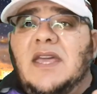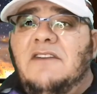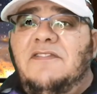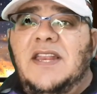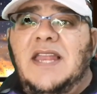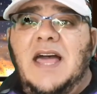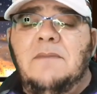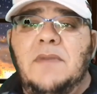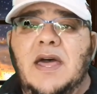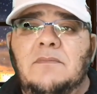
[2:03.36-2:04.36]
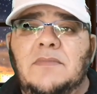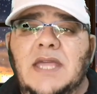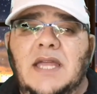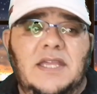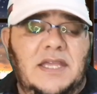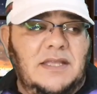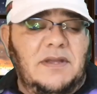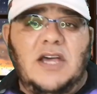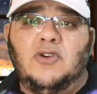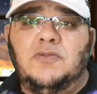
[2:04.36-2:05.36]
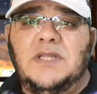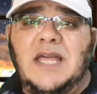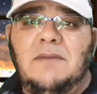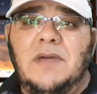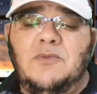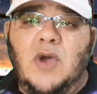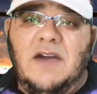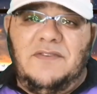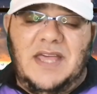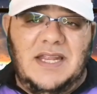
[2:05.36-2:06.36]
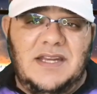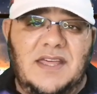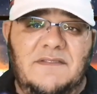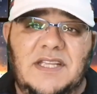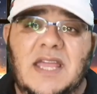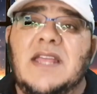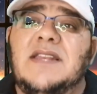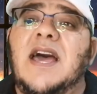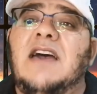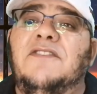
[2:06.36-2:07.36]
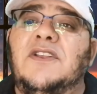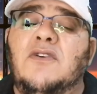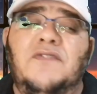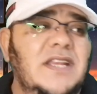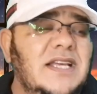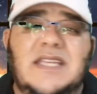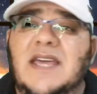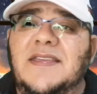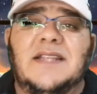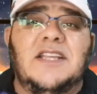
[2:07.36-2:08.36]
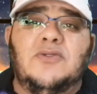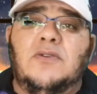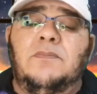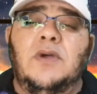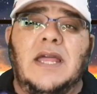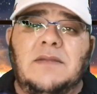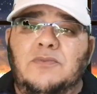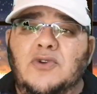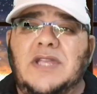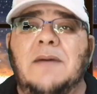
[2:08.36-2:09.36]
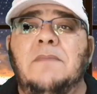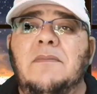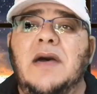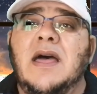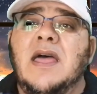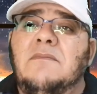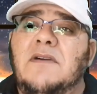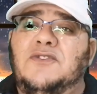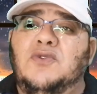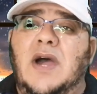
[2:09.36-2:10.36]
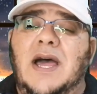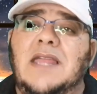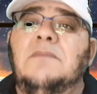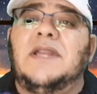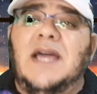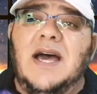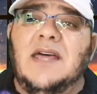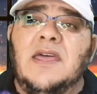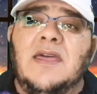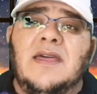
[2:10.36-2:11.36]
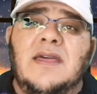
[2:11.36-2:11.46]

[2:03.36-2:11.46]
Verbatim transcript: قفل الحمام يعني عندما نخرج من الحمام نحافظ على نظافته نقفله في ناس كثيرة تترك يعني بيوت حمامها مفتوحة أي المرحاض